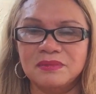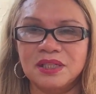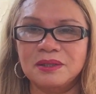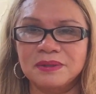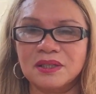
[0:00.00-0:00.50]
mình
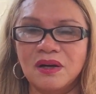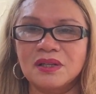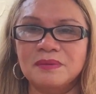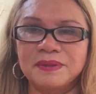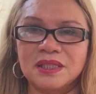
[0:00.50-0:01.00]
nói là mình
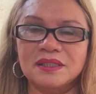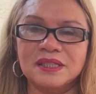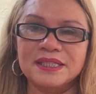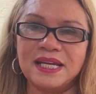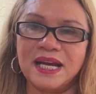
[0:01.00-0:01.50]
có rồi mình tới
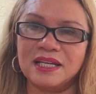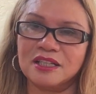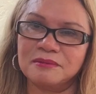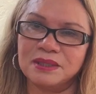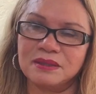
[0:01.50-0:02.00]
những cái nhà
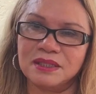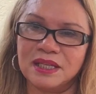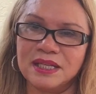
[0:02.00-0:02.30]
đó cái mình